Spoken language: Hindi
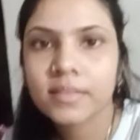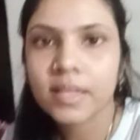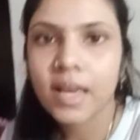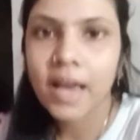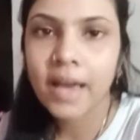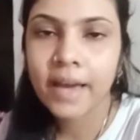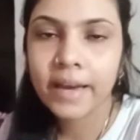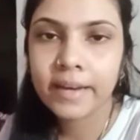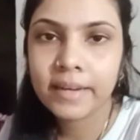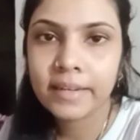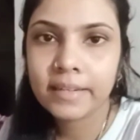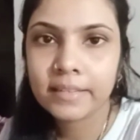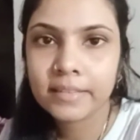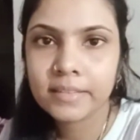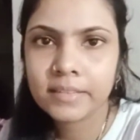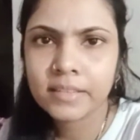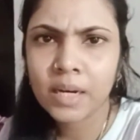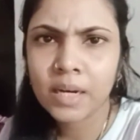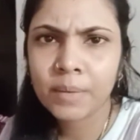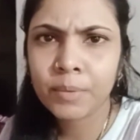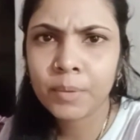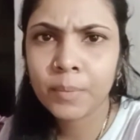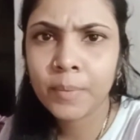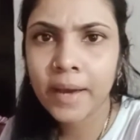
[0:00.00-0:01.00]
एंड
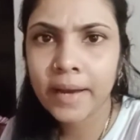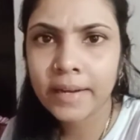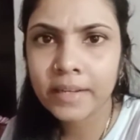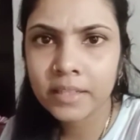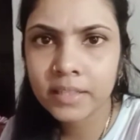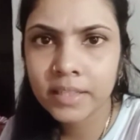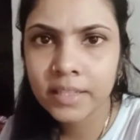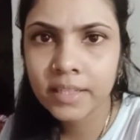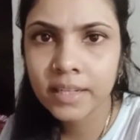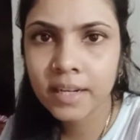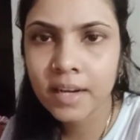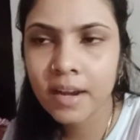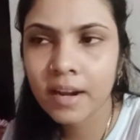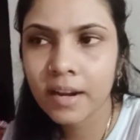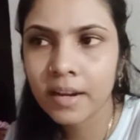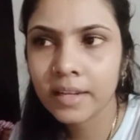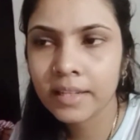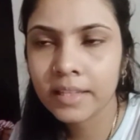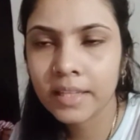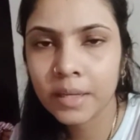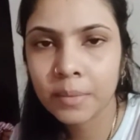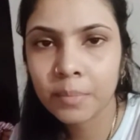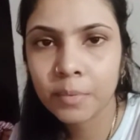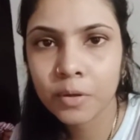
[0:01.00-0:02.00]
अभी मैं एडिटिंग कर रही
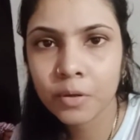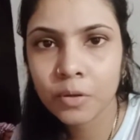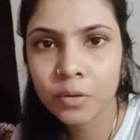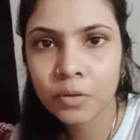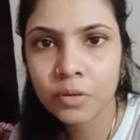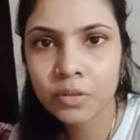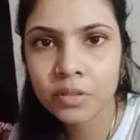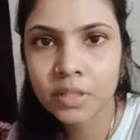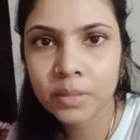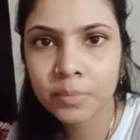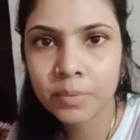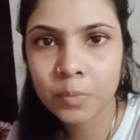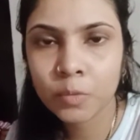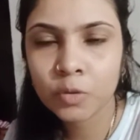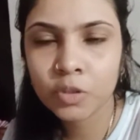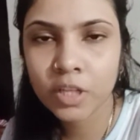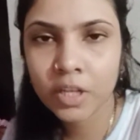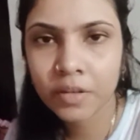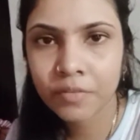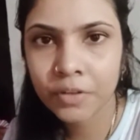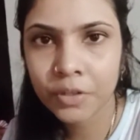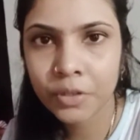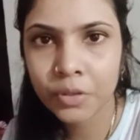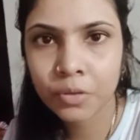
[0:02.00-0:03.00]
थी बिकॉज अभी मुझे
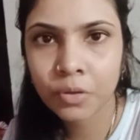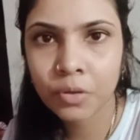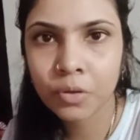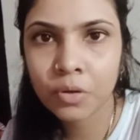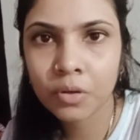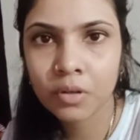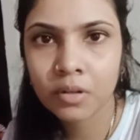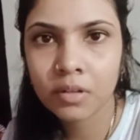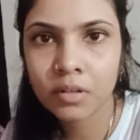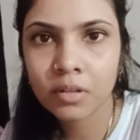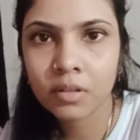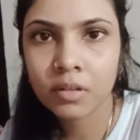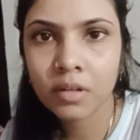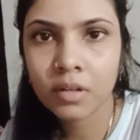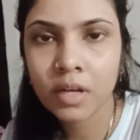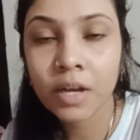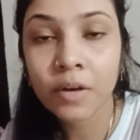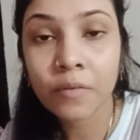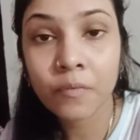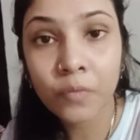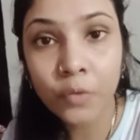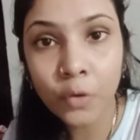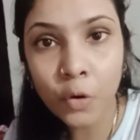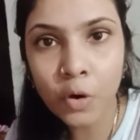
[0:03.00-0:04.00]
एक वीडियो एक
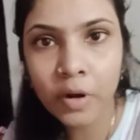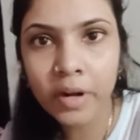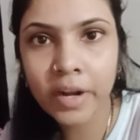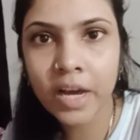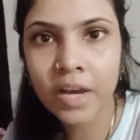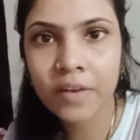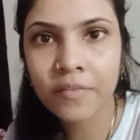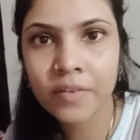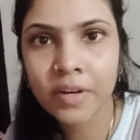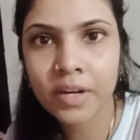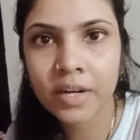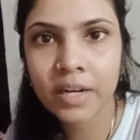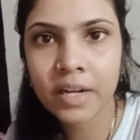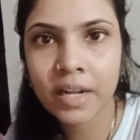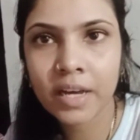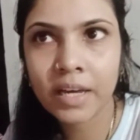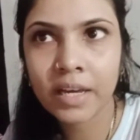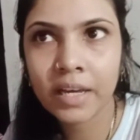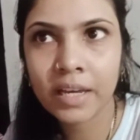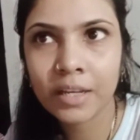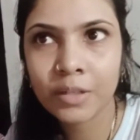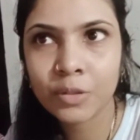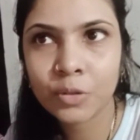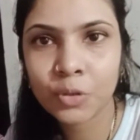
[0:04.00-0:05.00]
ब्लॉग लाइव करना
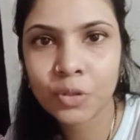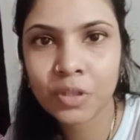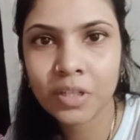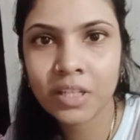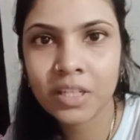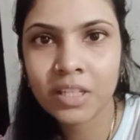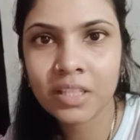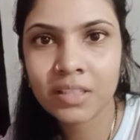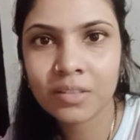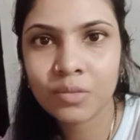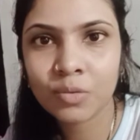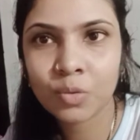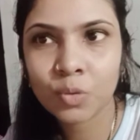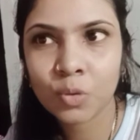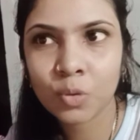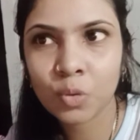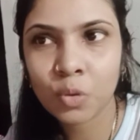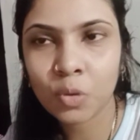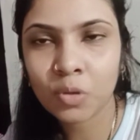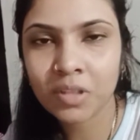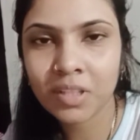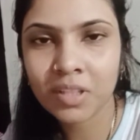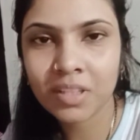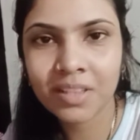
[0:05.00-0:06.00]
है जो कि उसको
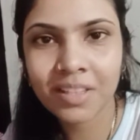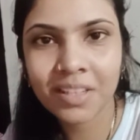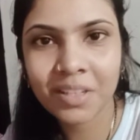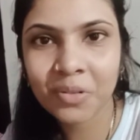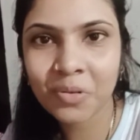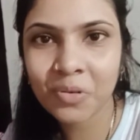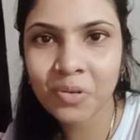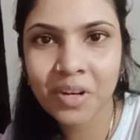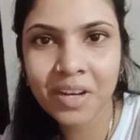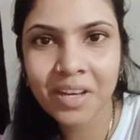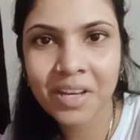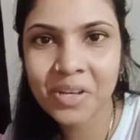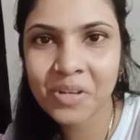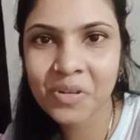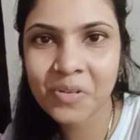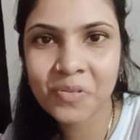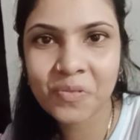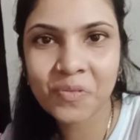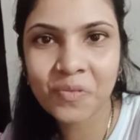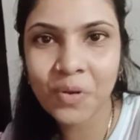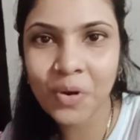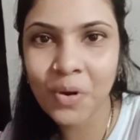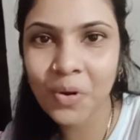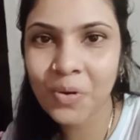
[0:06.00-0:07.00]
दो तीन दिन हो गए हैं
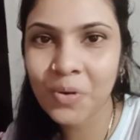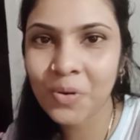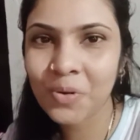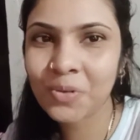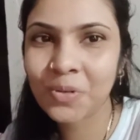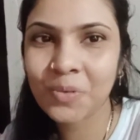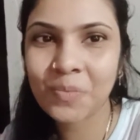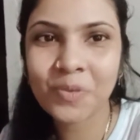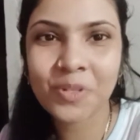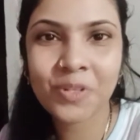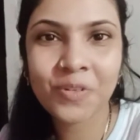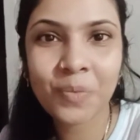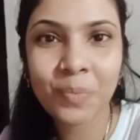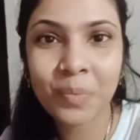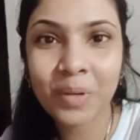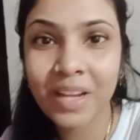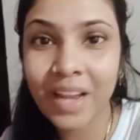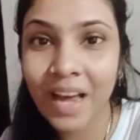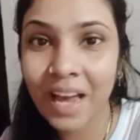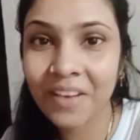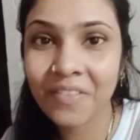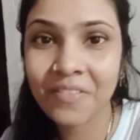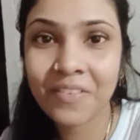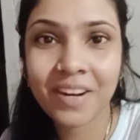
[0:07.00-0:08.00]
उस ब्लॉग को तो मुझे अभी
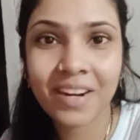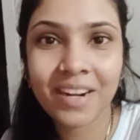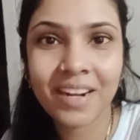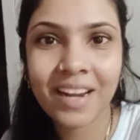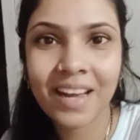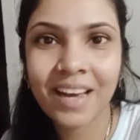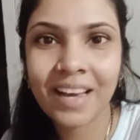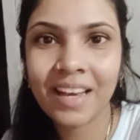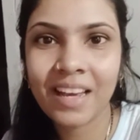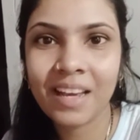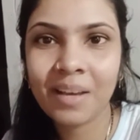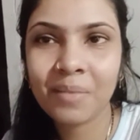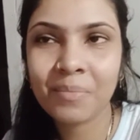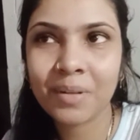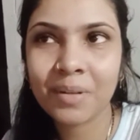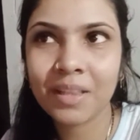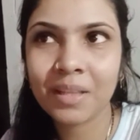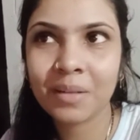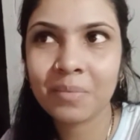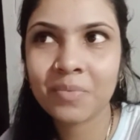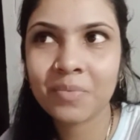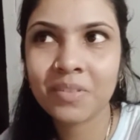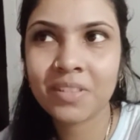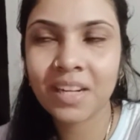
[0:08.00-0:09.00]
लाइव करना है
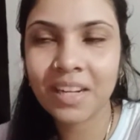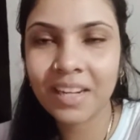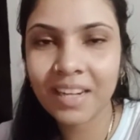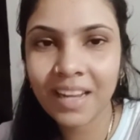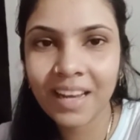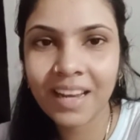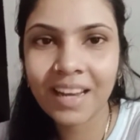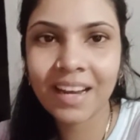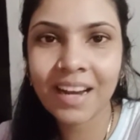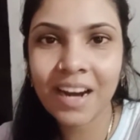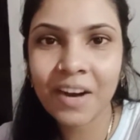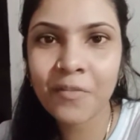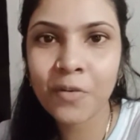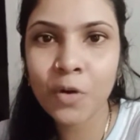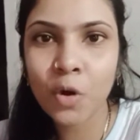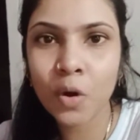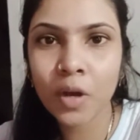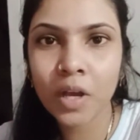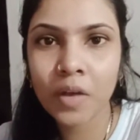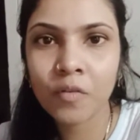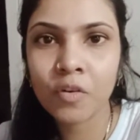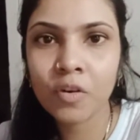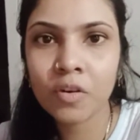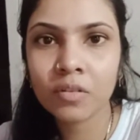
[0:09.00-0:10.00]
मतलब संडे का
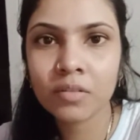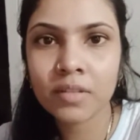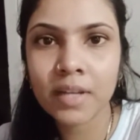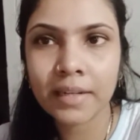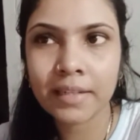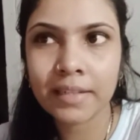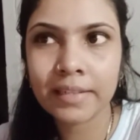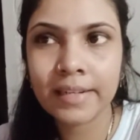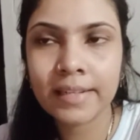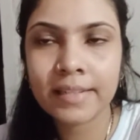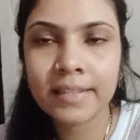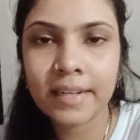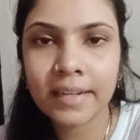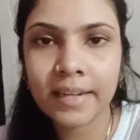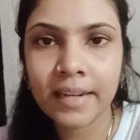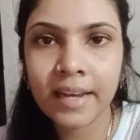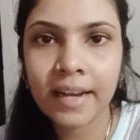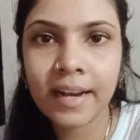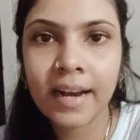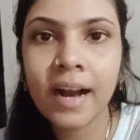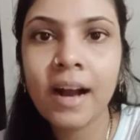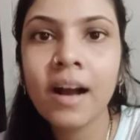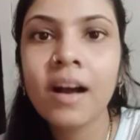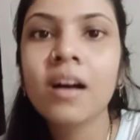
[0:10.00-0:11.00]
ब्लॉग है वो सैटरडे संडे
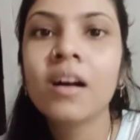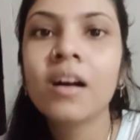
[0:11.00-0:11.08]
का